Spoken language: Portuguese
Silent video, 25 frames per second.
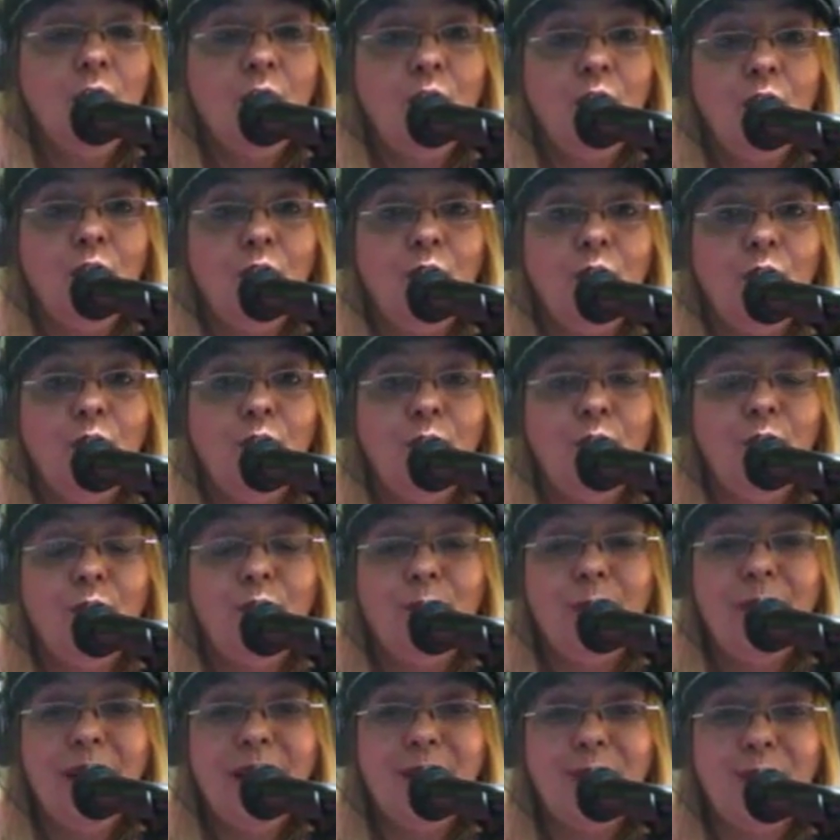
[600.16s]
o.
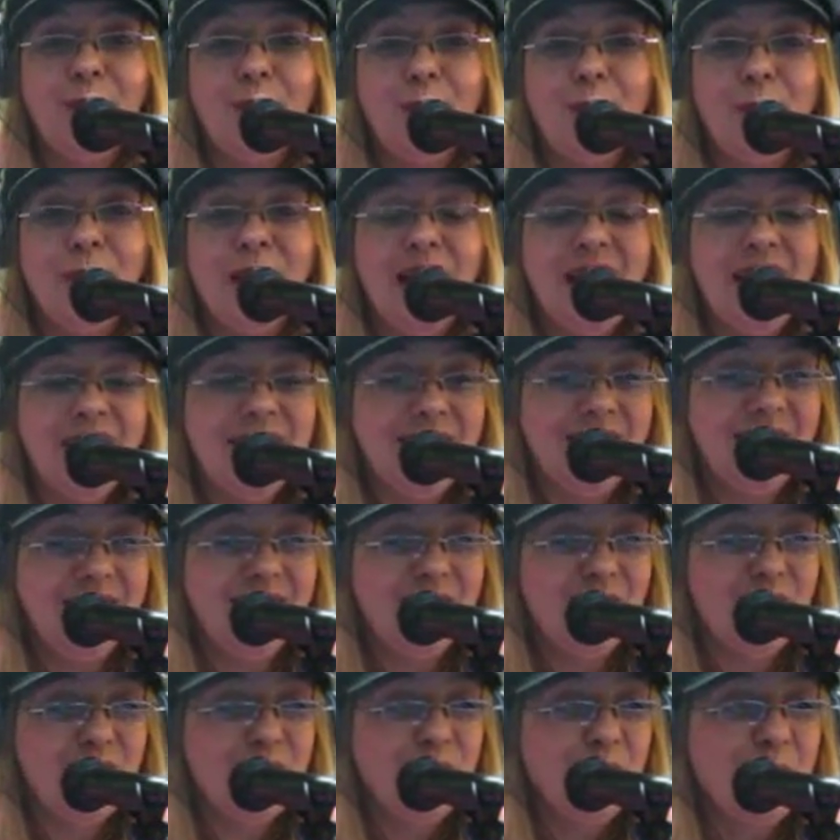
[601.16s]
Como é que é o nome lá,
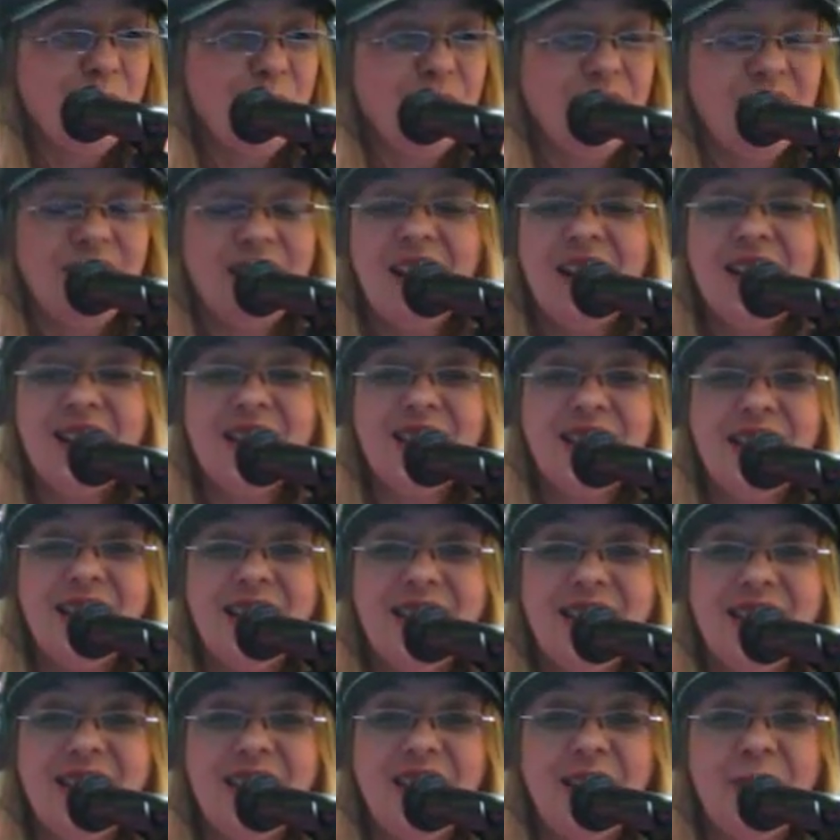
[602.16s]
queridos? até
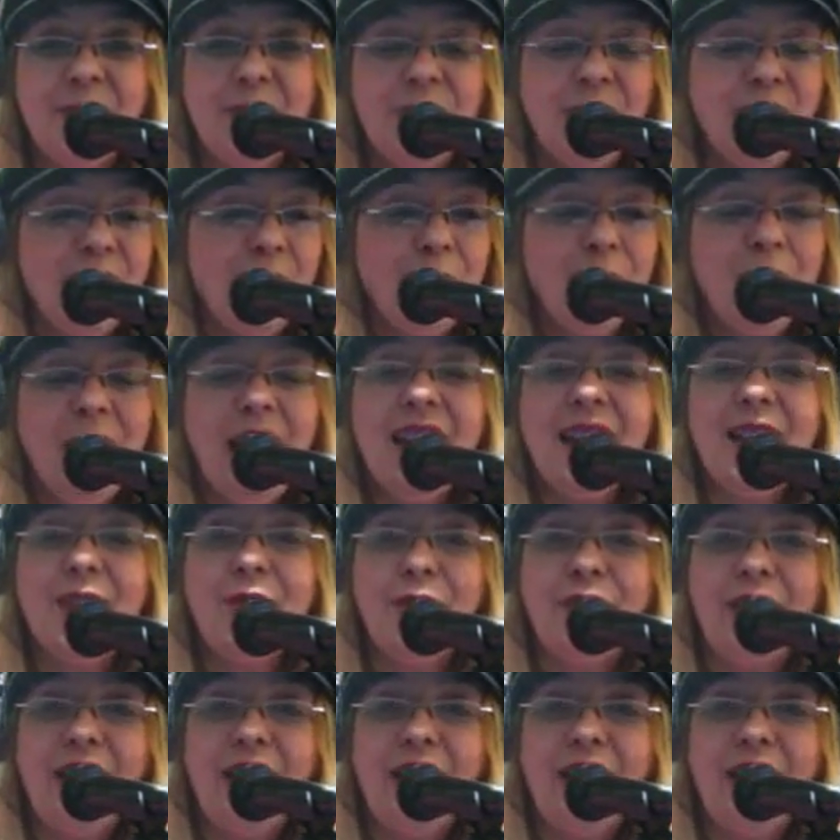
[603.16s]
esqueci, Black